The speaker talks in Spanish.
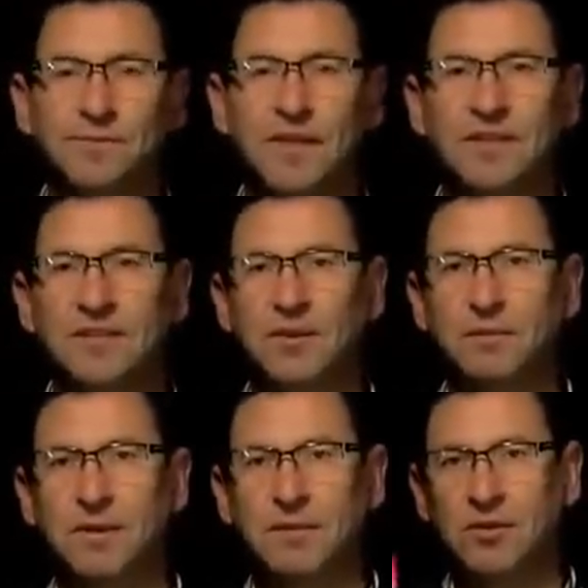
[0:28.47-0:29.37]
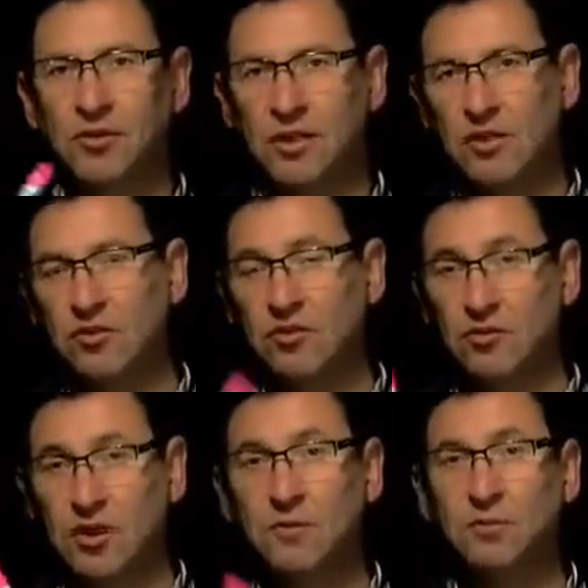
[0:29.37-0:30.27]
Es decir, un experimento que tiene dos
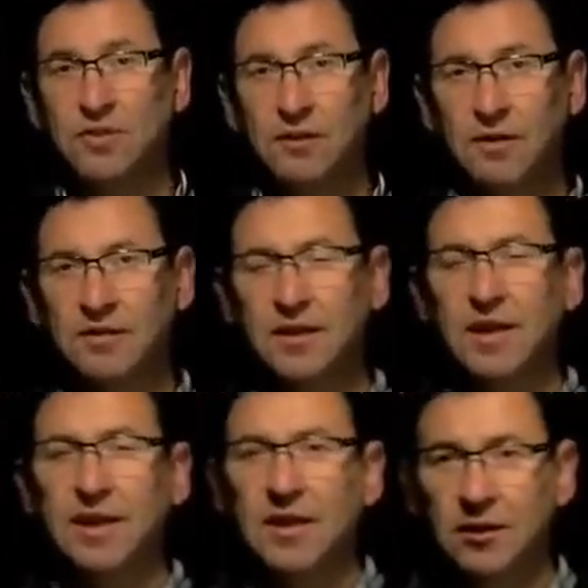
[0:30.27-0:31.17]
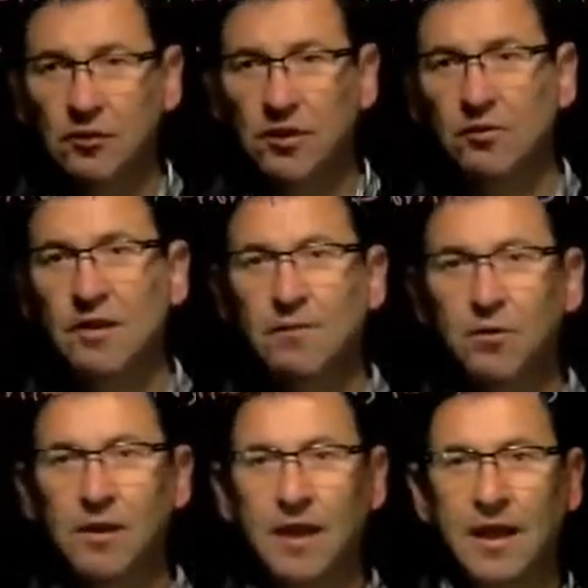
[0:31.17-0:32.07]
resultados posibles y tú tienes una
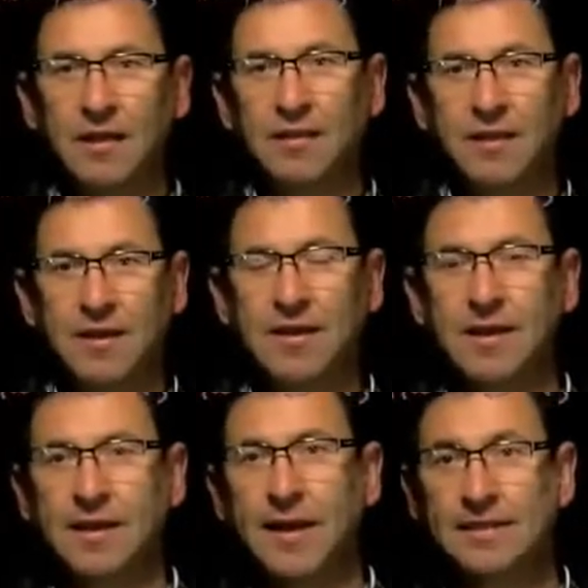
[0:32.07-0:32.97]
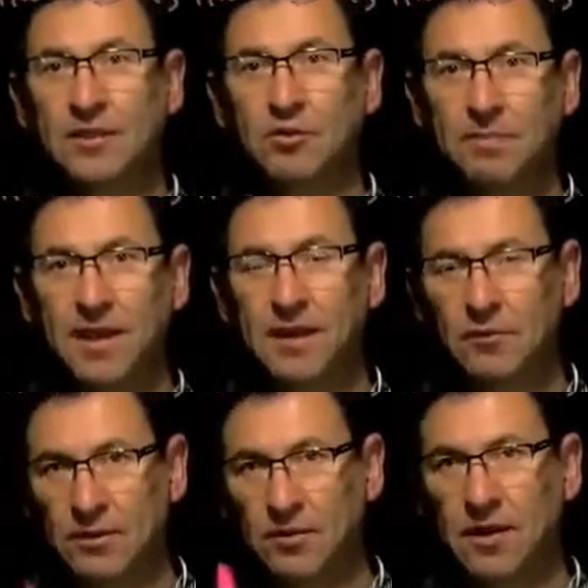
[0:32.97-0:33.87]
probabilidad de éxito P,
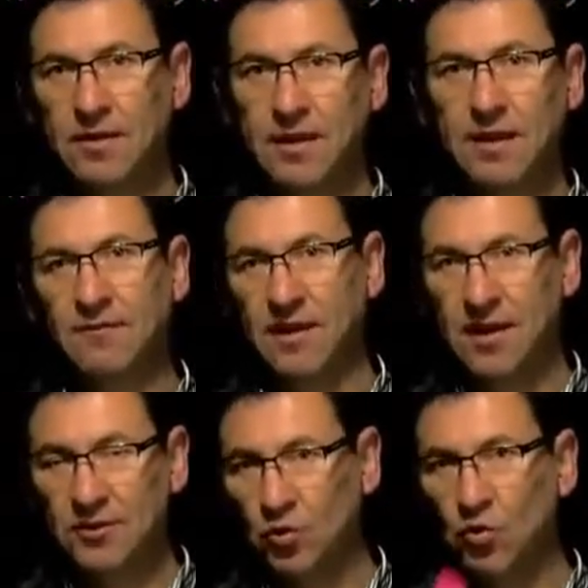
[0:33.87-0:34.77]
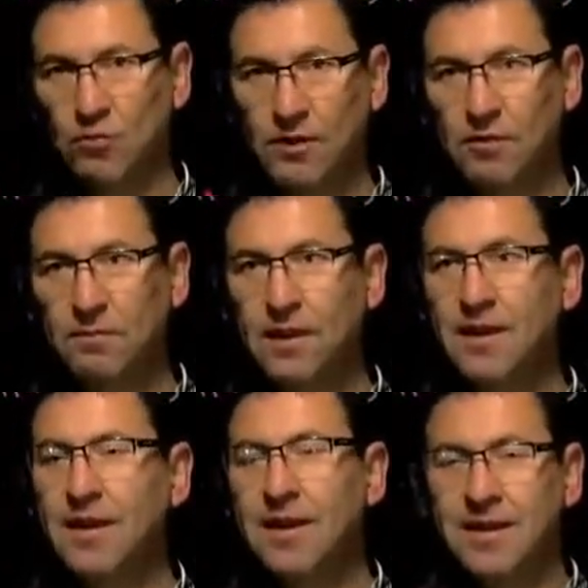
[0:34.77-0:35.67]
una probabilidad de fracaso 1 menos P,
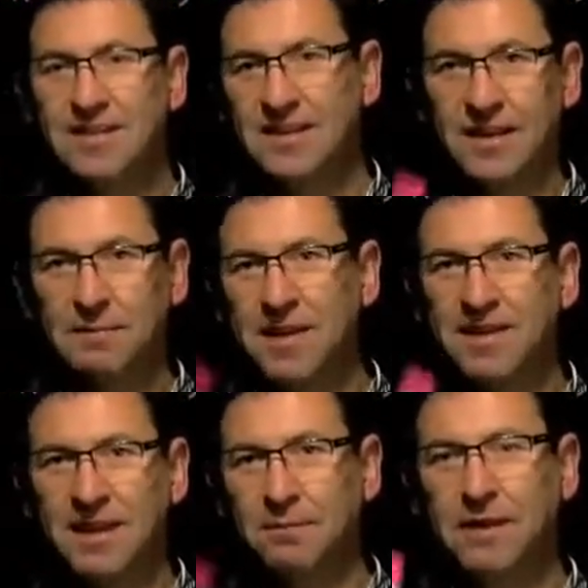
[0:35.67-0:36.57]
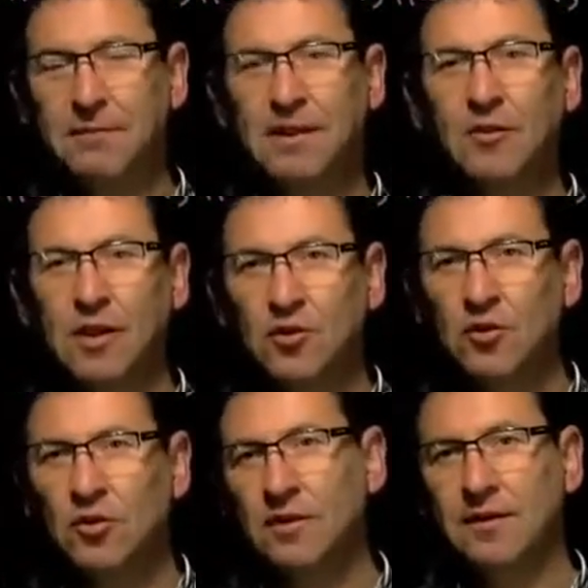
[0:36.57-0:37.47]
y se repite el experimento
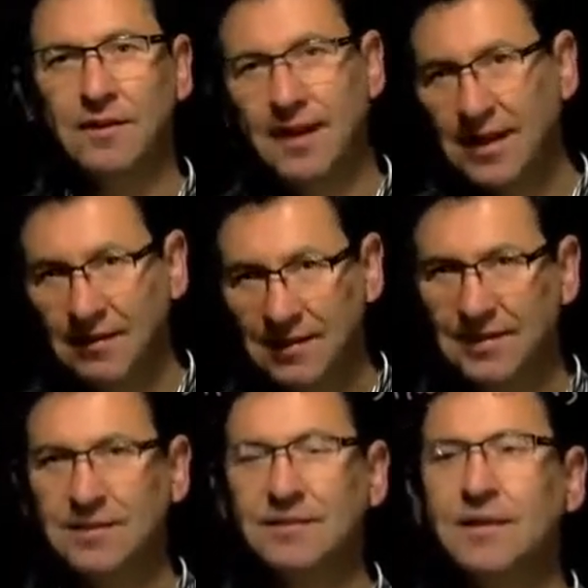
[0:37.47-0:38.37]
aleatorio n veces.